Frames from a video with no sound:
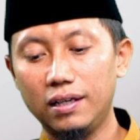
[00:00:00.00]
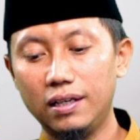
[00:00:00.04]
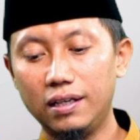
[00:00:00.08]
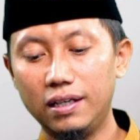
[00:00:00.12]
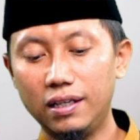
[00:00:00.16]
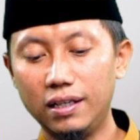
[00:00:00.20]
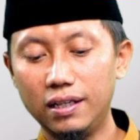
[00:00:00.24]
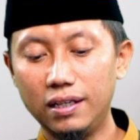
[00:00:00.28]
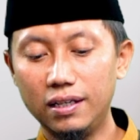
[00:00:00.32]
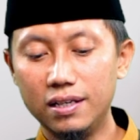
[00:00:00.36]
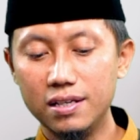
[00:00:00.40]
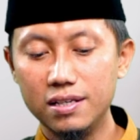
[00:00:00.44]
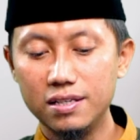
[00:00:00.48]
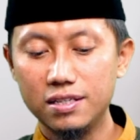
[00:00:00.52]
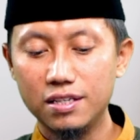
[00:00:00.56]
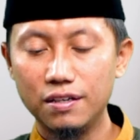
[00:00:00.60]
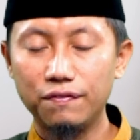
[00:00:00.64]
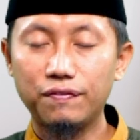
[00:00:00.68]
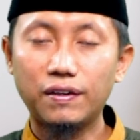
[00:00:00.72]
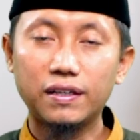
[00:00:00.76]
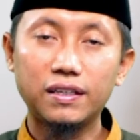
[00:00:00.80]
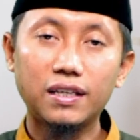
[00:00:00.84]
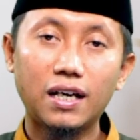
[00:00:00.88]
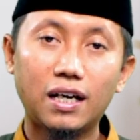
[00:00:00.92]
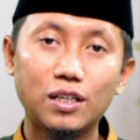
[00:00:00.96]
Ini
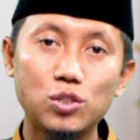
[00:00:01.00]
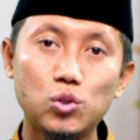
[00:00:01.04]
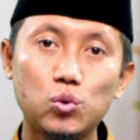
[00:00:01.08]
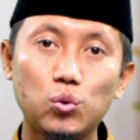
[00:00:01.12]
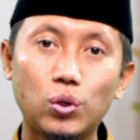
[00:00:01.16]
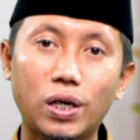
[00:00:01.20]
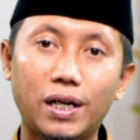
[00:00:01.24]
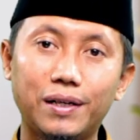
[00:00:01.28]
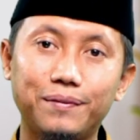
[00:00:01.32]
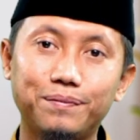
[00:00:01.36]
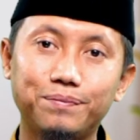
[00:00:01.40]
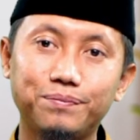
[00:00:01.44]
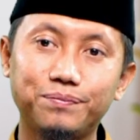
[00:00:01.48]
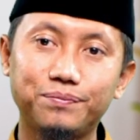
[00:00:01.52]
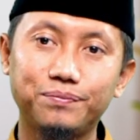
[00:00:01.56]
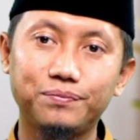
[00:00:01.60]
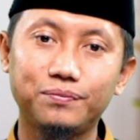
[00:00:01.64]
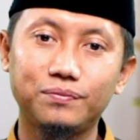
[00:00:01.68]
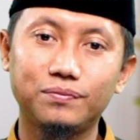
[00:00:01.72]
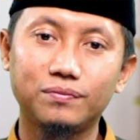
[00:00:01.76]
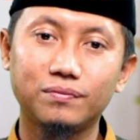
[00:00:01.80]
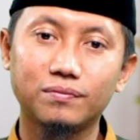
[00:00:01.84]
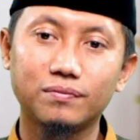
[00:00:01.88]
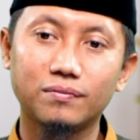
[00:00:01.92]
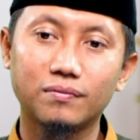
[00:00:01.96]
sifatnya anjuran
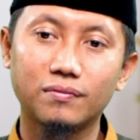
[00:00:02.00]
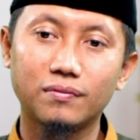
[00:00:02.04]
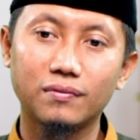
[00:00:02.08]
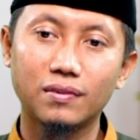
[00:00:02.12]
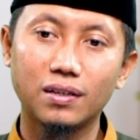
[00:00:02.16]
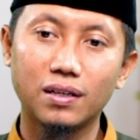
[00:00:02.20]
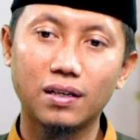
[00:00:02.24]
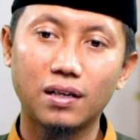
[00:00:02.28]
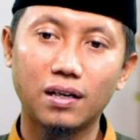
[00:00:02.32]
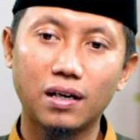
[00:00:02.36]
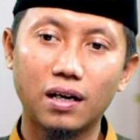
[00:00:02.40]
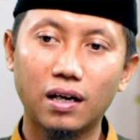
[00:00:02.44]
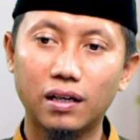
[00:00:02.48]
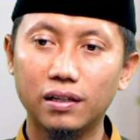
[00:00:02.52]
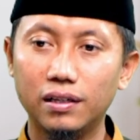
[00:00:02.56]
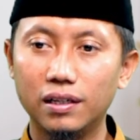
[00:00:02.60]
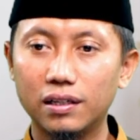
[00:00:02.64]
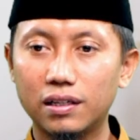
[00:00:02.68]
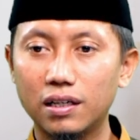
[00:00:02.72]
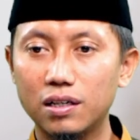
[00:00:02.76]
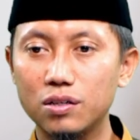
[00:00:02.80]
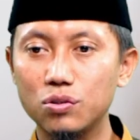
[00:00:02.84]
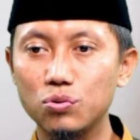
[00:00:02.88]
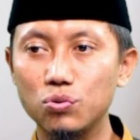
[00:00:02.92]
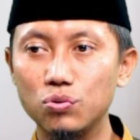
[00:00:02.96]

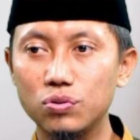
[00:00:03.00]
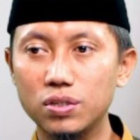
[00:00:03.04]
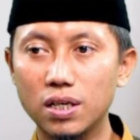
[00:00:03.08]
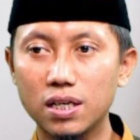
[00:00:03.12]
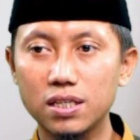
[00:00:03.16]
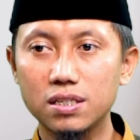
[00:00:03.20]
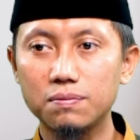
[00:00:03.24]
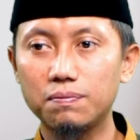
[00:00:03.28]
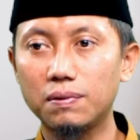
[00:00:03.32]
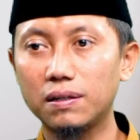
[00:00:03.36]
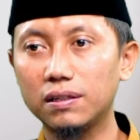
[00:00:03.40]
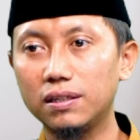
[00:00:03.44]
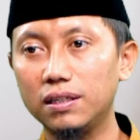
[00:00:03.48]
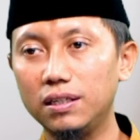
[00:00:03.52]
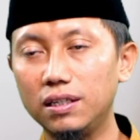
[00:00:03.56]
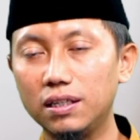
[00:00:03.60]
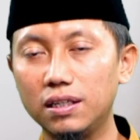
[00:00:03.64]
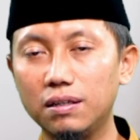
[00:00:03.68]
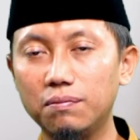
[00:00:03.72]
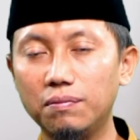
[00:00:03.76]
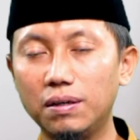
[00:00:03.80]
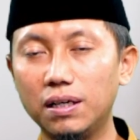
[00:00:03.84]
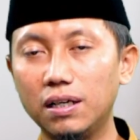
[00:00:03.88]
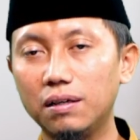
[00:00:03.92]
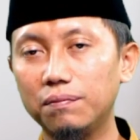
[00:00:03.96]
andekan susah seperti
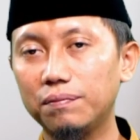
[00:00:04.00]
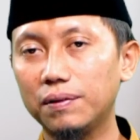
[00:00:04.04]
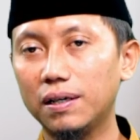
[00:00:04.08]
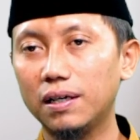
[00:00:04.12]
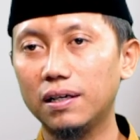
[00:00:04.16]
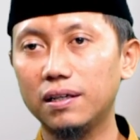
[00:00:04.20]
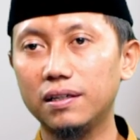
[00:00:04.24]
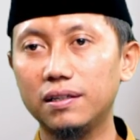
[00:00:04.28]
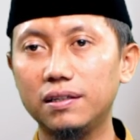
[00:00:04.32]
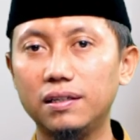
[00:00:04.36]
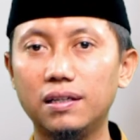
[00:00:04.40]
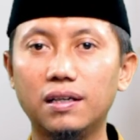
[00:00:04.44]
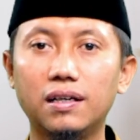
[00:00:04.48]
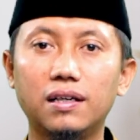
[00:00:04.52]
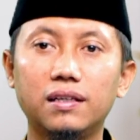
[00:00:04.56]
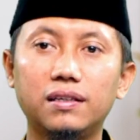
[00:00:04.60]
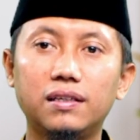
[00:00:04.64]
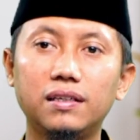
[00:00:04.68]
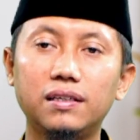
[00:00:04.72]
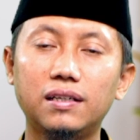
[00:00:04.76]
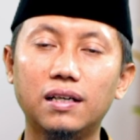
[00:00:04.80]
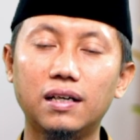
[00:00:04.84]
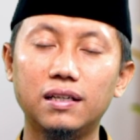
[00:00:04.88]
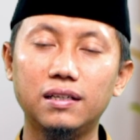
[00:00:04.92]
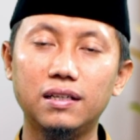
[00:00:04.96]
ini gimana Pak?
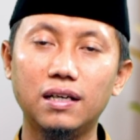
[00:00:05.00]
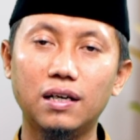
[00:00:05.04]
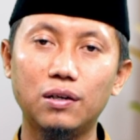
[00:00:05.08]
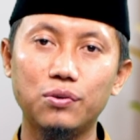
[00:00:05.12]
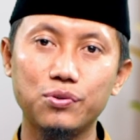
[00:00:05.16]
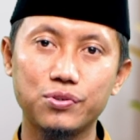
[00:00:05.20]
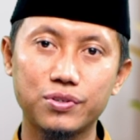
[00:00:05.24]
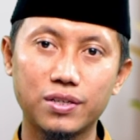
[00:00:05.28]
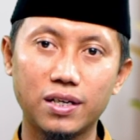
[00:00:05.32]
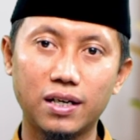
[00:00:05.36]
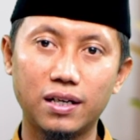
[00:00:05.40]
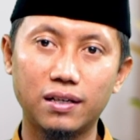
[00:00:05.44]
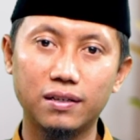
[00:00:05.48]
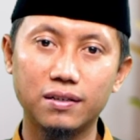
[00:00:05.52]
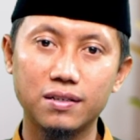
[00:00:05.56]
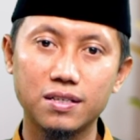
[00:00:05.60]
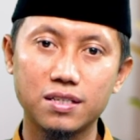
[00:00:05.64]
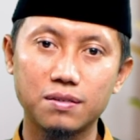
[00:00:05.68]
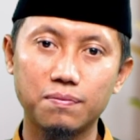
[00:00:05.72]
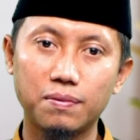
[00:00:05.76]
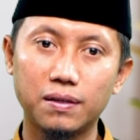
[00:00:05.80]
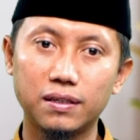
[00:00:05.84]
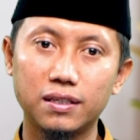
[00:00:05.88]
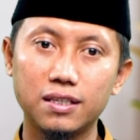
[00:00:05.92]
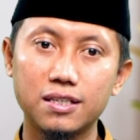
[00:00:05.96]
Ya tidak diharuskan.
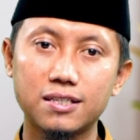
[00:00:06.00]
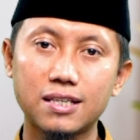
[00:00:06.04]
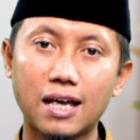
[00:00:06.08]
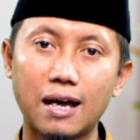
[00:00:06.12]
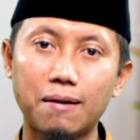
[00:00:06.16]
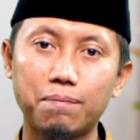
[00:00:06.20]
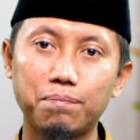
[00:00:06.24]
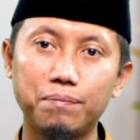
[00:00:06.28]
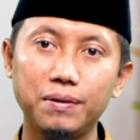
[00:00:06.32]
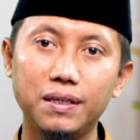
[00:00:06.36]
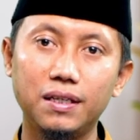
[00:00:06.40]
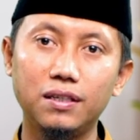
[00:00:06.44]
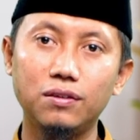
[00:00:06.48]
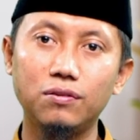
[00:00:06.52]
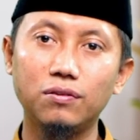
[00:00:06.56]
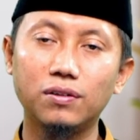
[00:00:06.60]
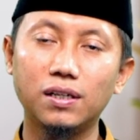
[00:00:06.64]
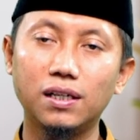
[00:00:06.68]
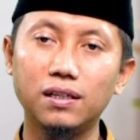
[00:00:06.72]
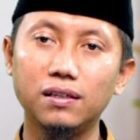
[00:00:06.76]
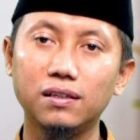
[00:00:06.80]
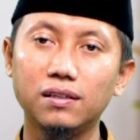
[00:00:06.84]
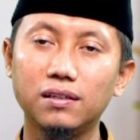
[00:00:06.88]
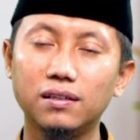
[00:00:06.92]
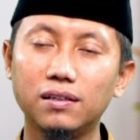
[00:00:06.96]
Seperti sapi
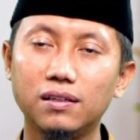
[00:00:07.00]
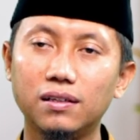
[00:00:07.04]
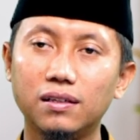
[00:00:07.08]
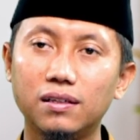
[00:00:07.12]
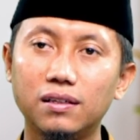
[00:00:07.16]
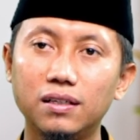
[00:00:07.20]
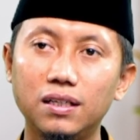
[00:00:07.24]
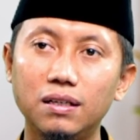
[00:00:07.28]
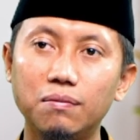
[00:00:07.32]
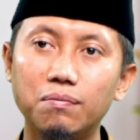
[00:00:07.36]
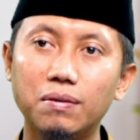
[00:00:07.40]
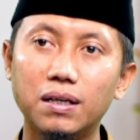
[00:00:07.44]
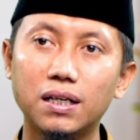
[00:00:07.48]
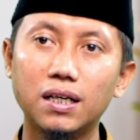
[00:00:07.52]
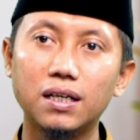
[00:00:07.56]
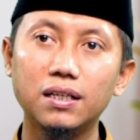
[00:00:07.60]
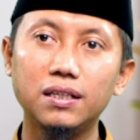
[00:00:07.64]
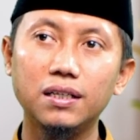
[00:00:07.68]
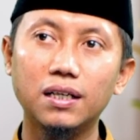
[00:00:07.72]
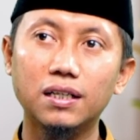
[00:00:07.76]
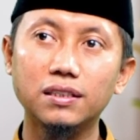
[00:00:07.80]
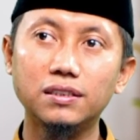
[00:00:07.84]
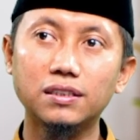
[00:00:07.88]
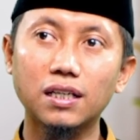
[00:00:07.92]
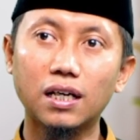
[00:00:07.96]
itu kan, di mana
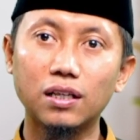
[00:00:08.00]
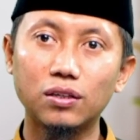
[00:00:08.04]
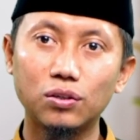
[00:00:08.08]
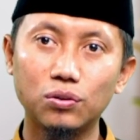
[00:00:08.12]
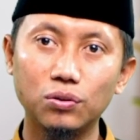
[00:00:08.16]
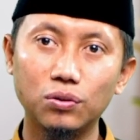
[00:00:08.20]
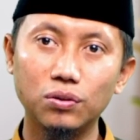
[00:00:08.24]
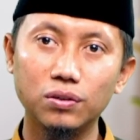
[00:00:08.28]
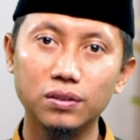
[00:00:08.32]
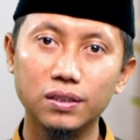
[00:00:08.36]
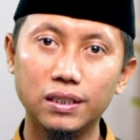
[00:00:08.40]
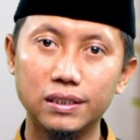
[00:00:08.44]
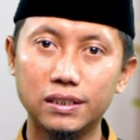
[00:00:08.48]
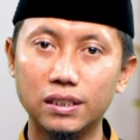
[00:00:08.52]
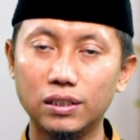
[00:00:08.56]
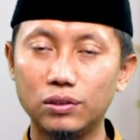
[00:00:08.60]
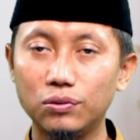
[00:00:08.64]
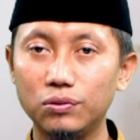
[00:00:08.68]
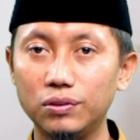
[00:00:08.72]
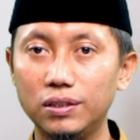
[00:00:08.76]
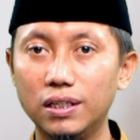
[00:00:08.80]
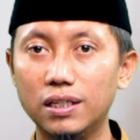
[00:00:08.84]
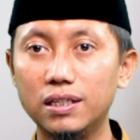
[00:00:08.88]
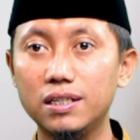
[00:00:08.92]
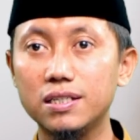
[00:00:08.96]
dia jatuh, di
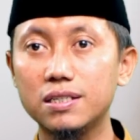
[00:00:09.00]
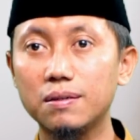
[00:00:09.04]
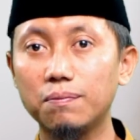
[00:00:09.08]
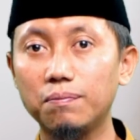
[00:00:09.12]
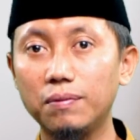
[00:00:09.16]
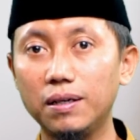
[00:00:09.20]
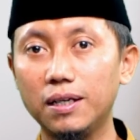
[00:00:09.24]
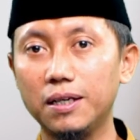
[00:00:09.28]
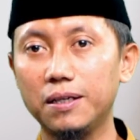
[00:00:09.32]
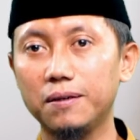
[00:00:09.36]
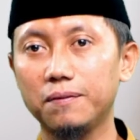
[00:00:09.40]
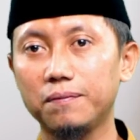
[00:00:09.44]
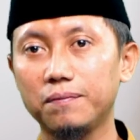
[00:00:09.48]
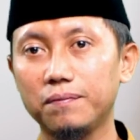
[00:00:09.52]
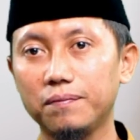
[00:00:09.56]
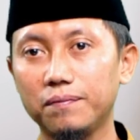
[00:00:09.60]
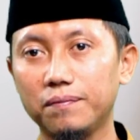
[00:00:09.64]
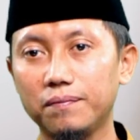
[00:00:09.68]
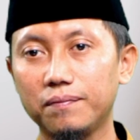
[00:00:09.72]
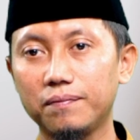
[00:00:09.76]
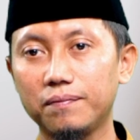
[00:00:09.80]
situ dia disembelih.